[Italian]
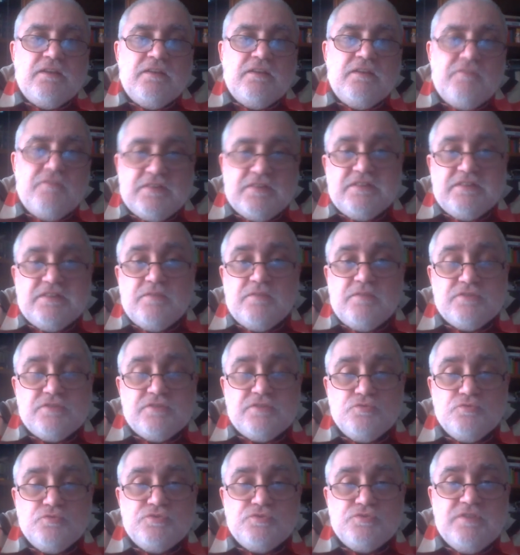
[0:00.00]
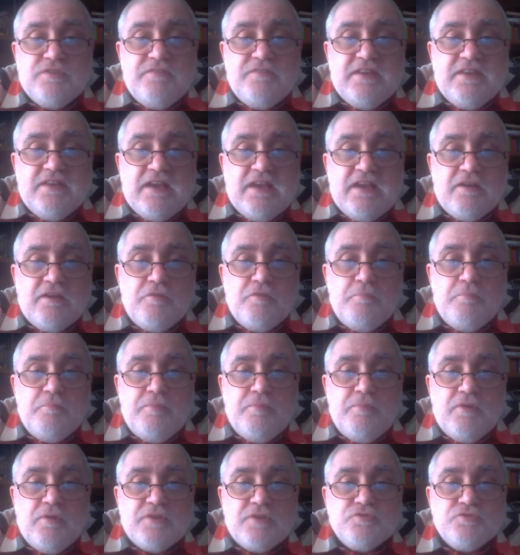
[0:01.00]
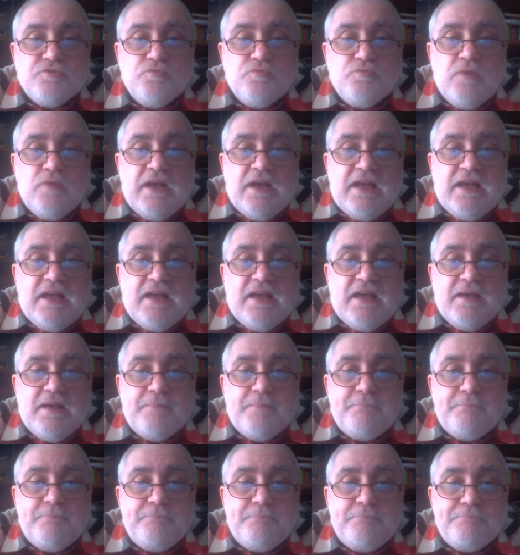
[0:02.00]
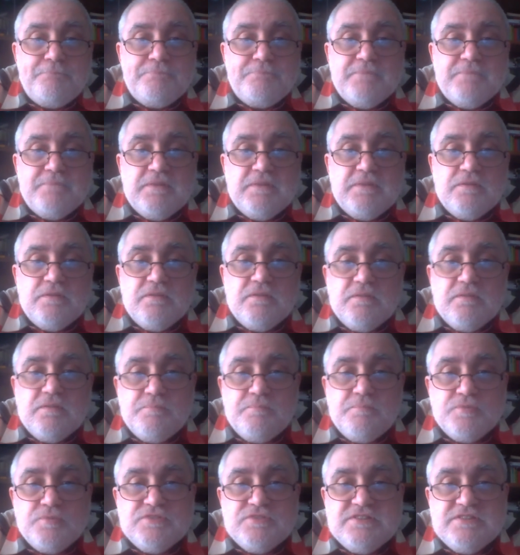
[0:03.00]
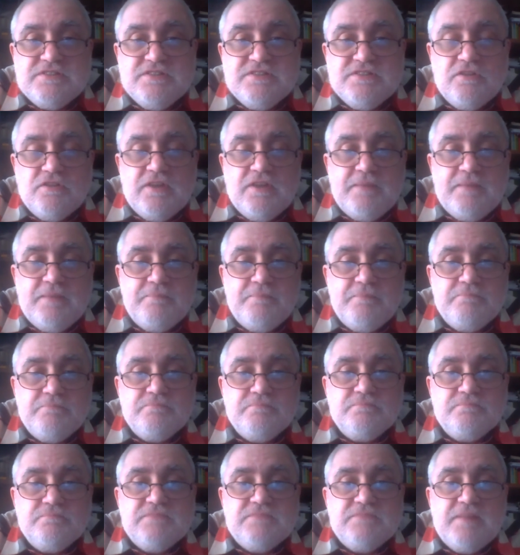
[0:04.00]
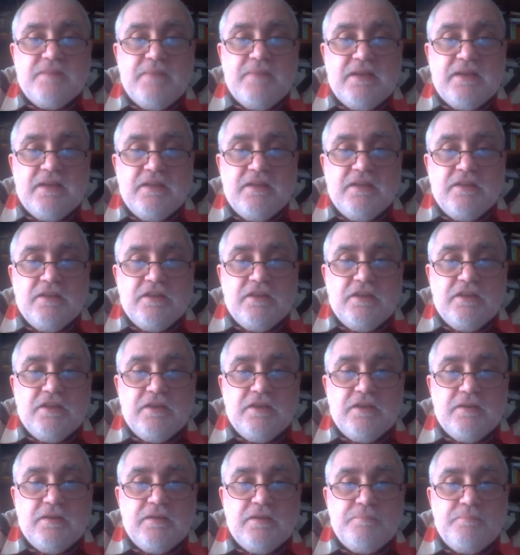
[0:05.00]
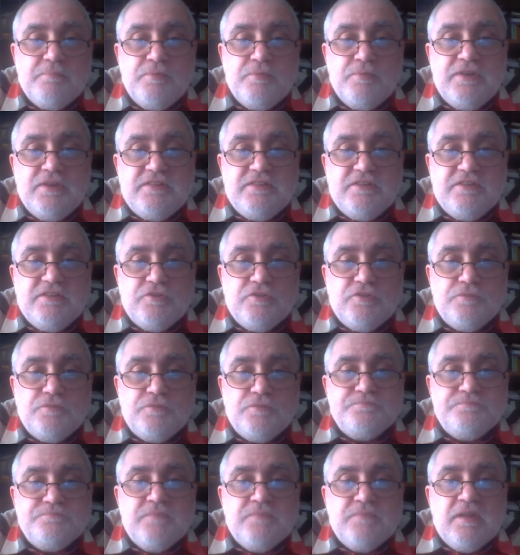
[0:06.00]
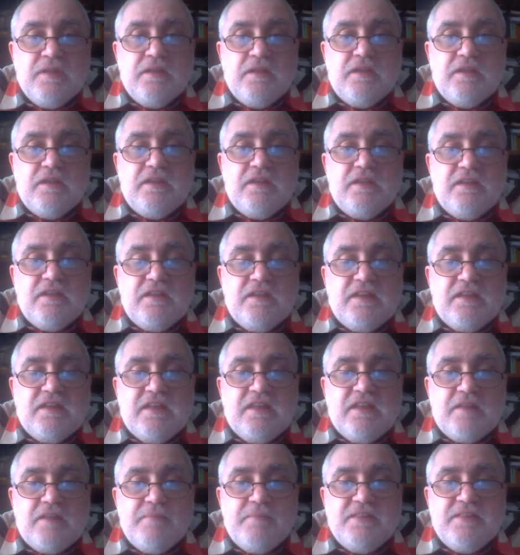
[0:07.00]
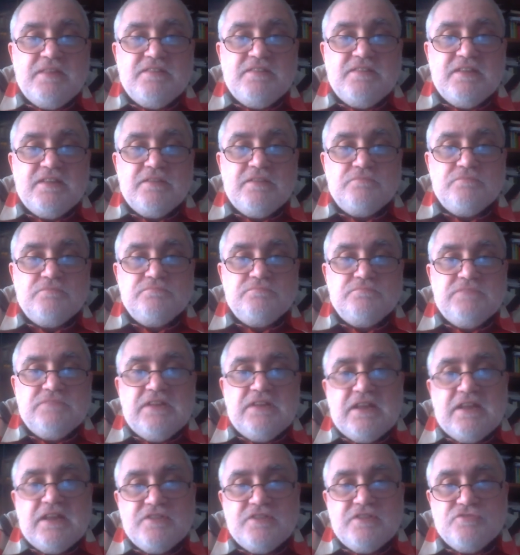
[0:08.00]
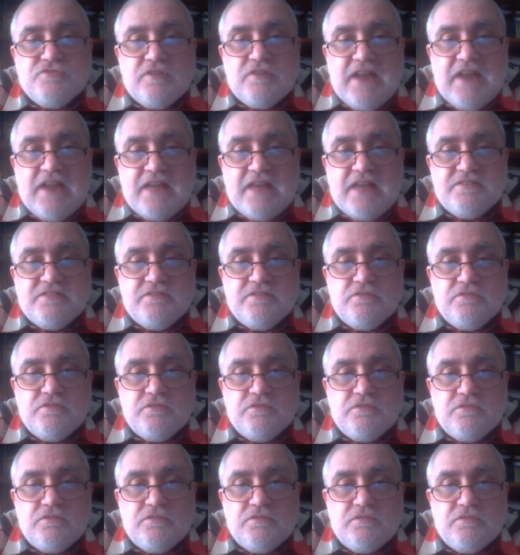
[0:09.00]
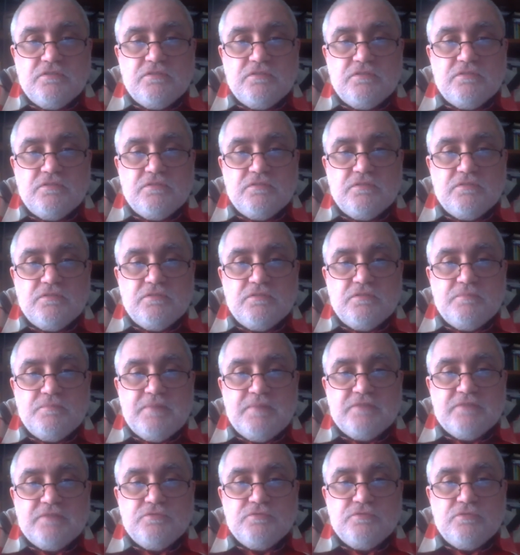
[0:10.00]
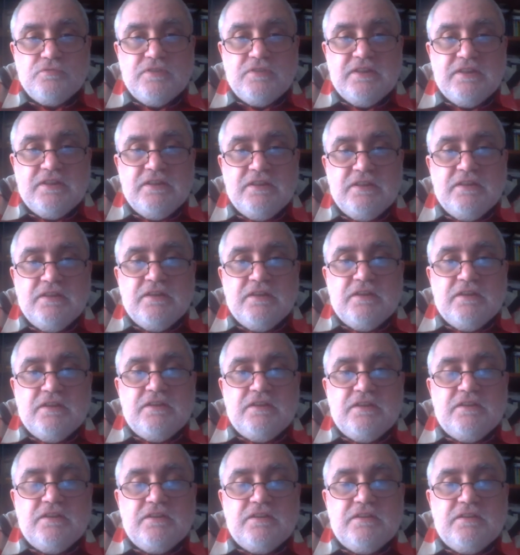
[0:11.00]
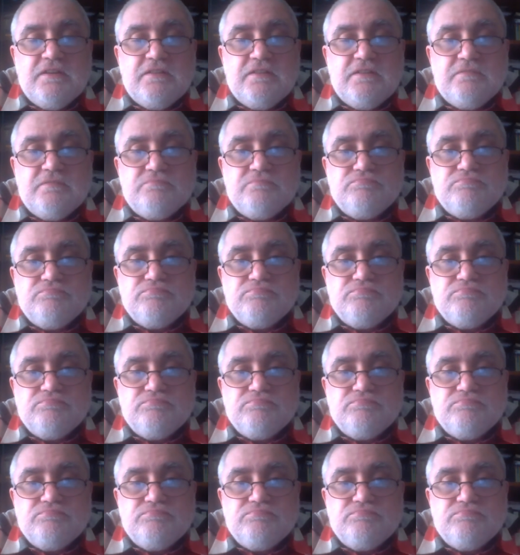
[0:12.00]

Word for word: Infatti questo giustifica anche un po' la sua eh, posizione, un tema eh, politico, eh, chiaramente un aristocratico Platone eh,